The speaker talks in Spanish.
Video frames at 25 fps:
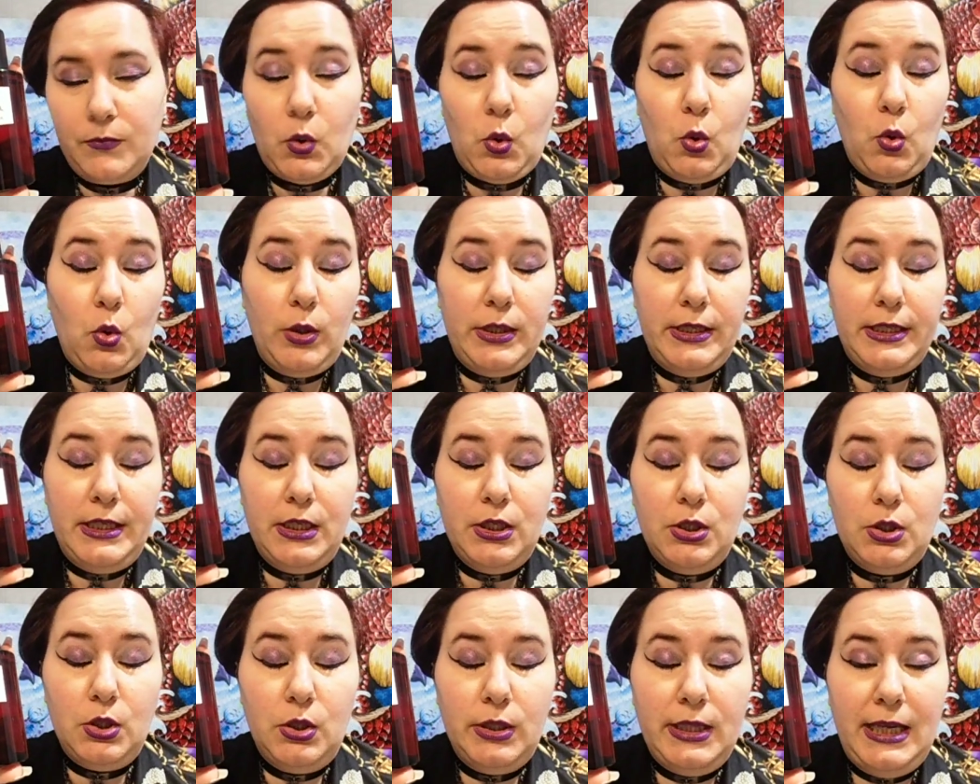o
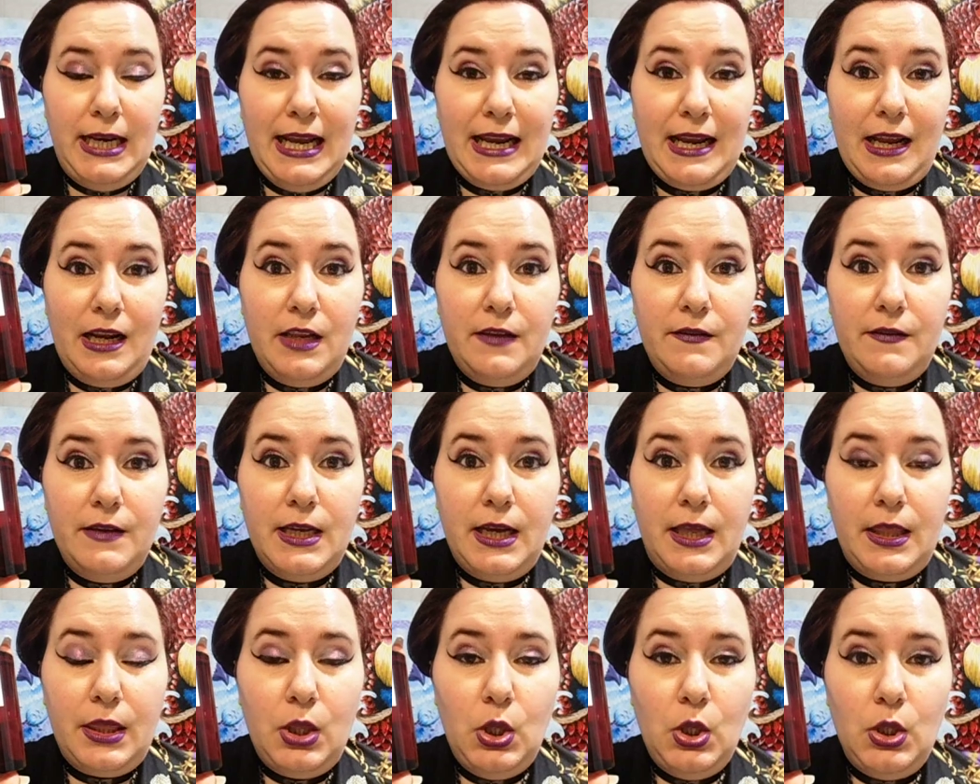dentro de la
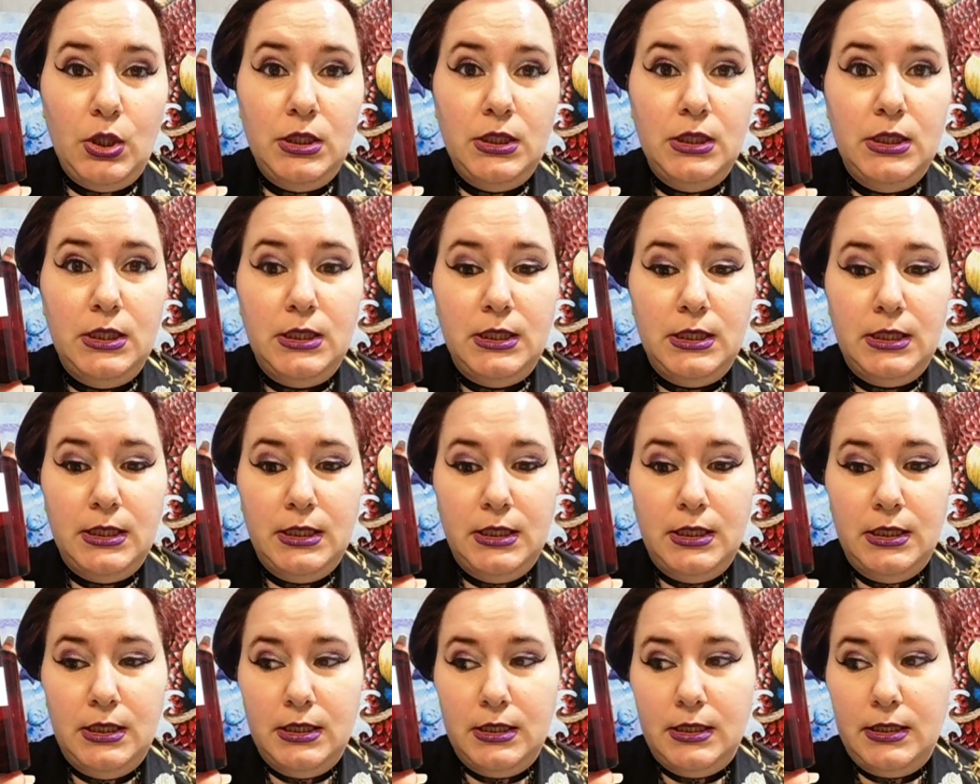calificación
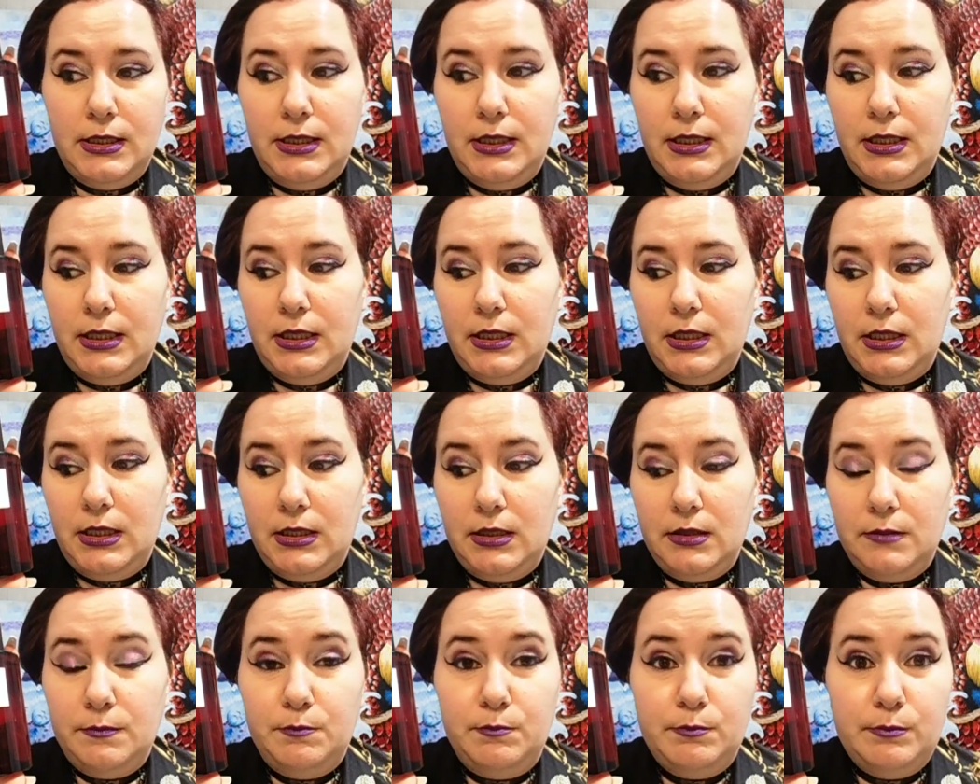
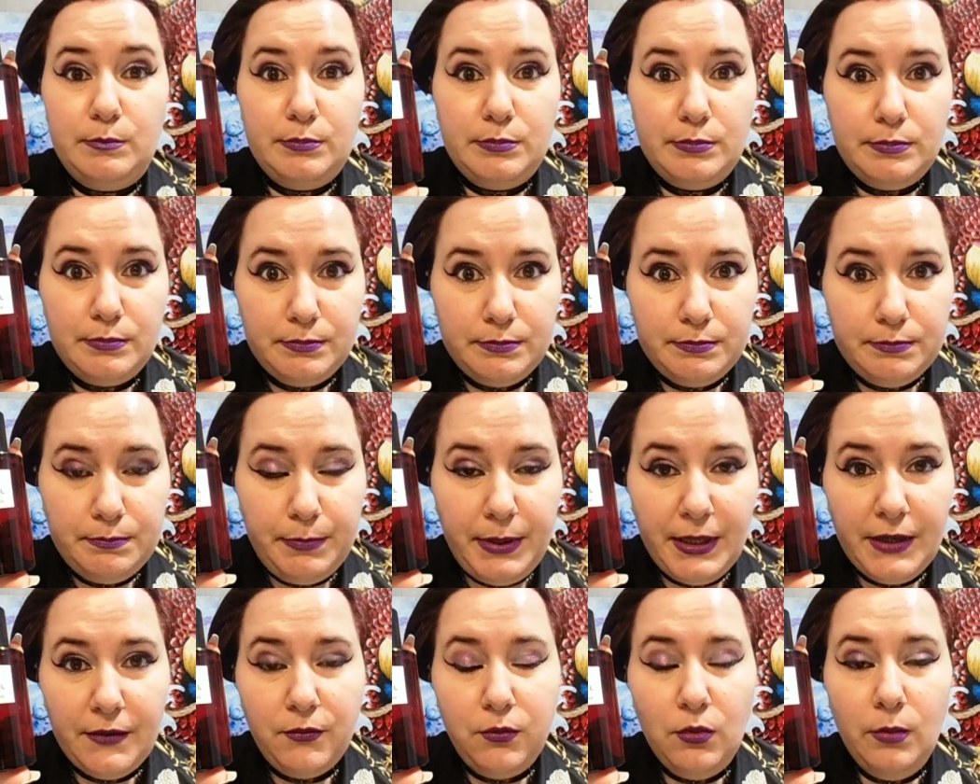de
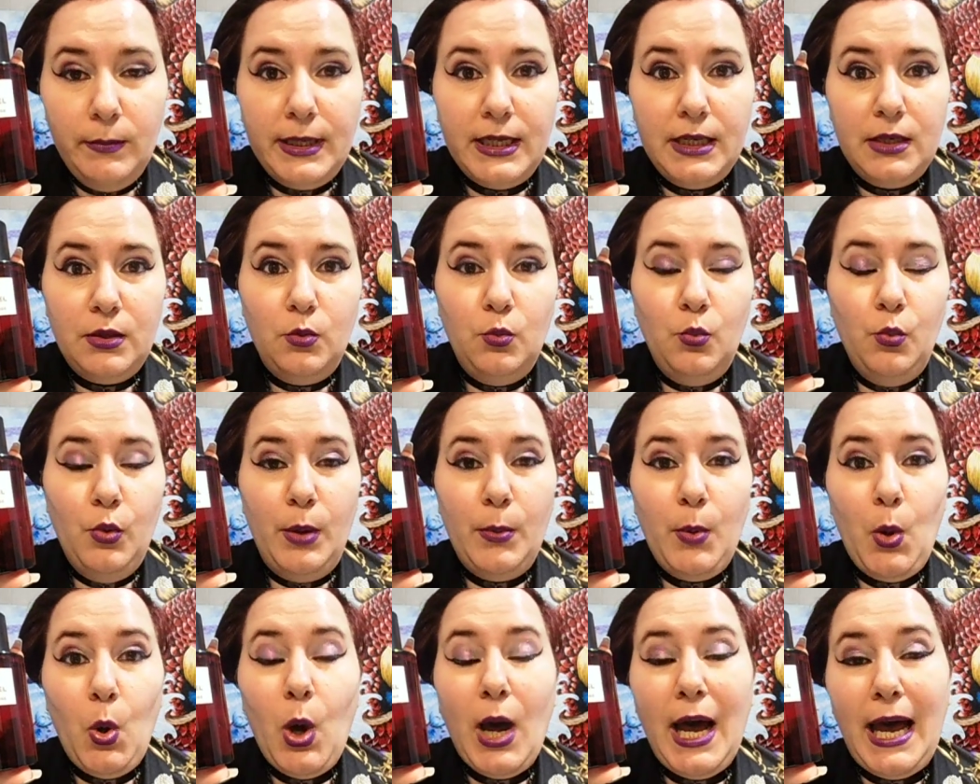perfume,
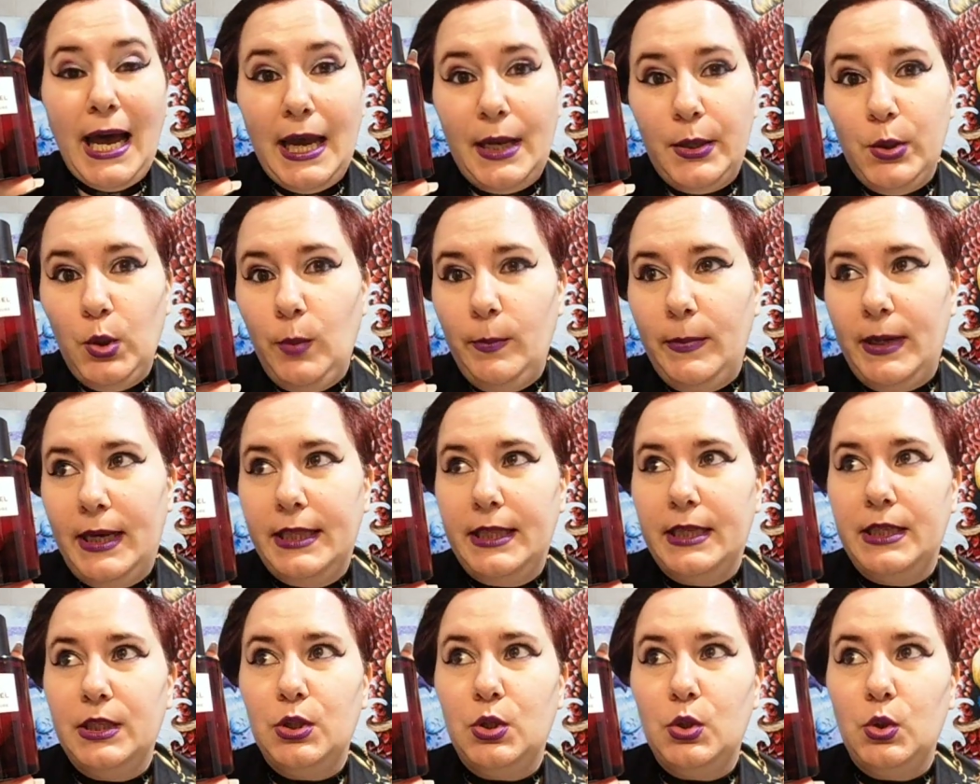nuevo aroma
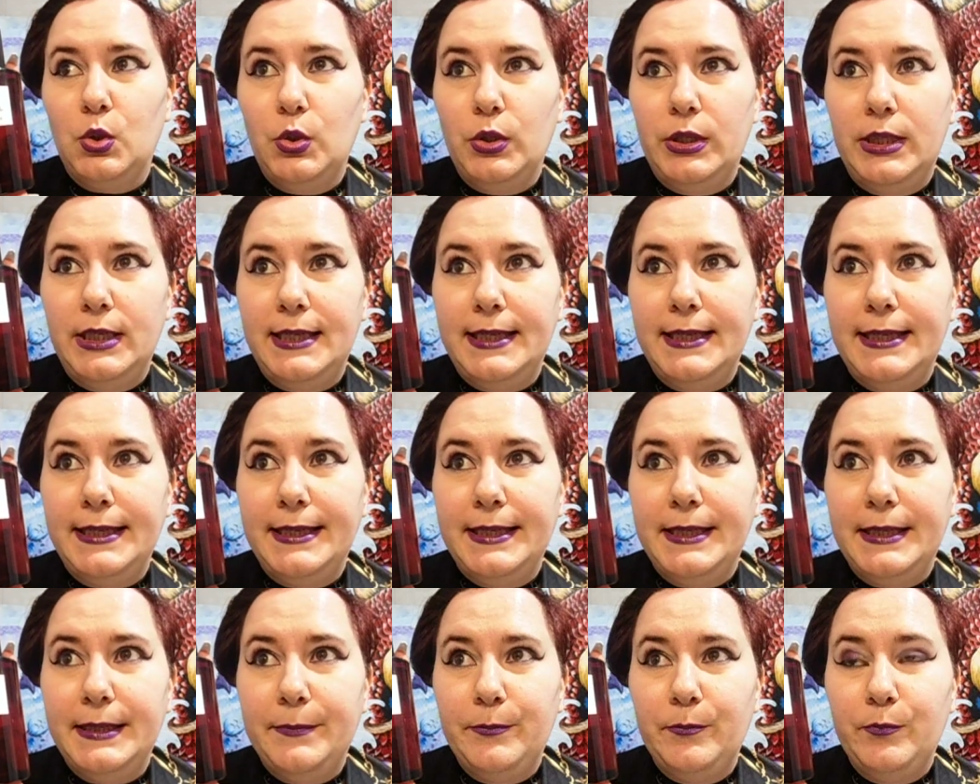dentro
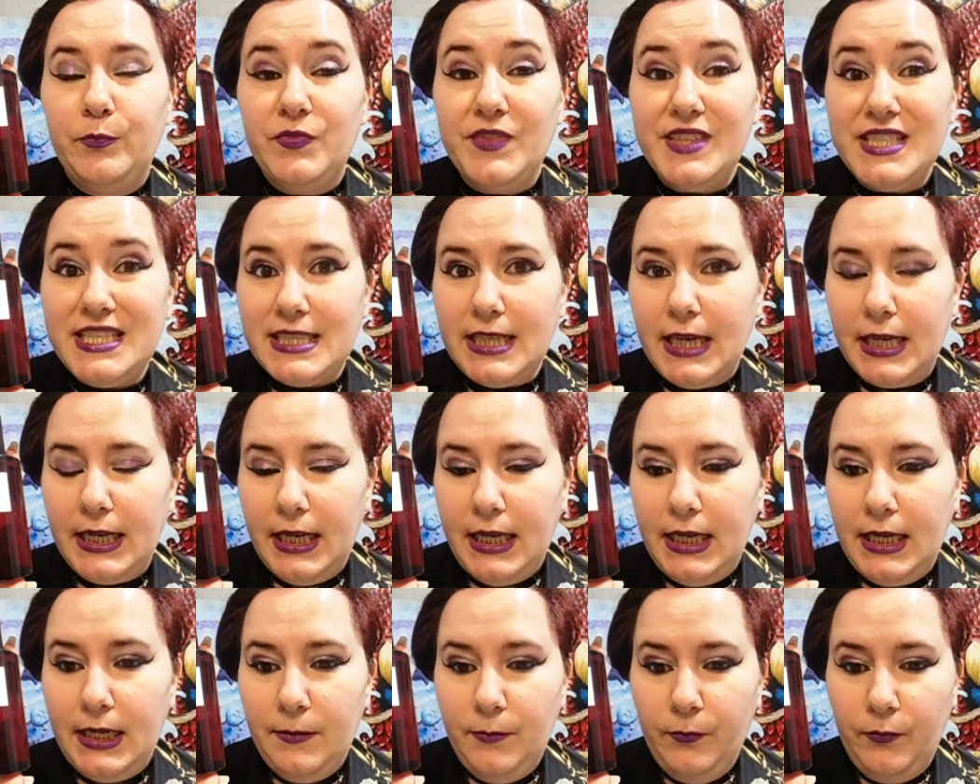de
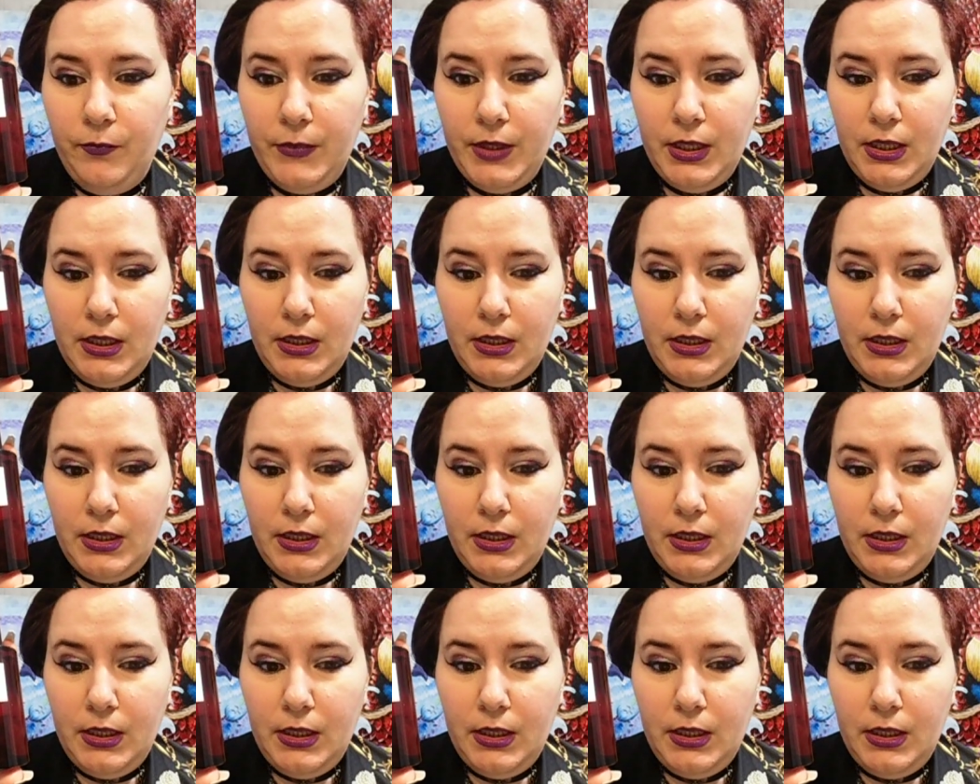Chanel,